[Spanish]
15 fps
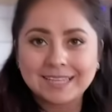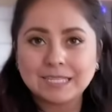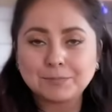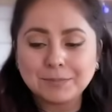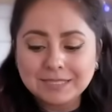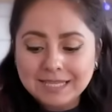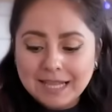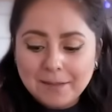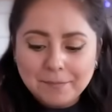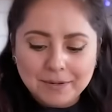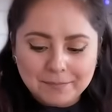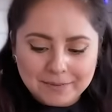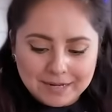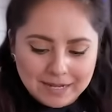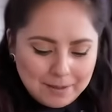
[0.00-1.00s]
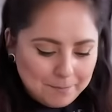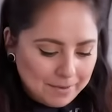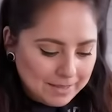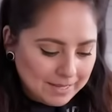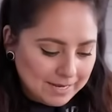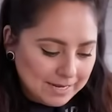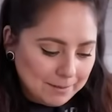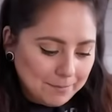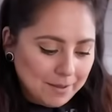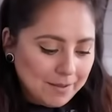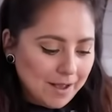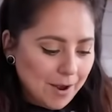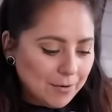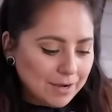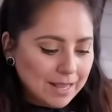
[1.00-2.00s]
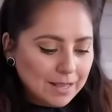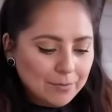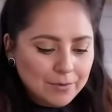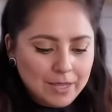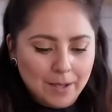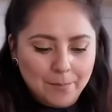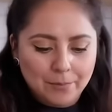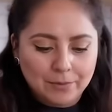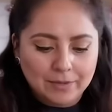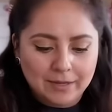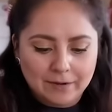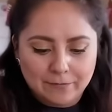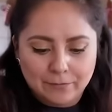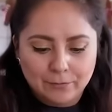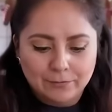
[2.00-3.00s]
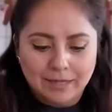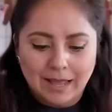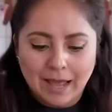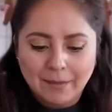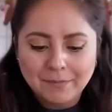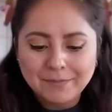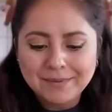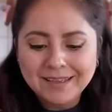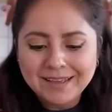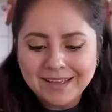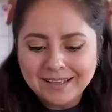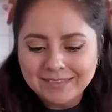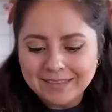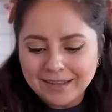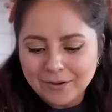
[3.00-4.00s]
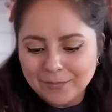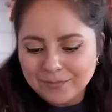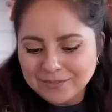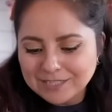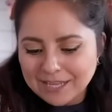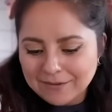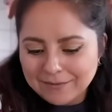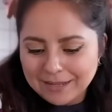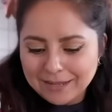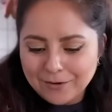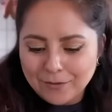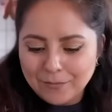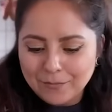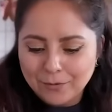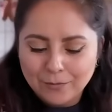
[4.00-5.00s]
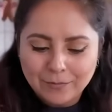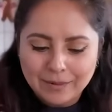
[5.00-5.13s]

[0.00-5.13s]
Después de la primer capa de crema, ahora le voy a poner fruta. A mí me encanta como sabe con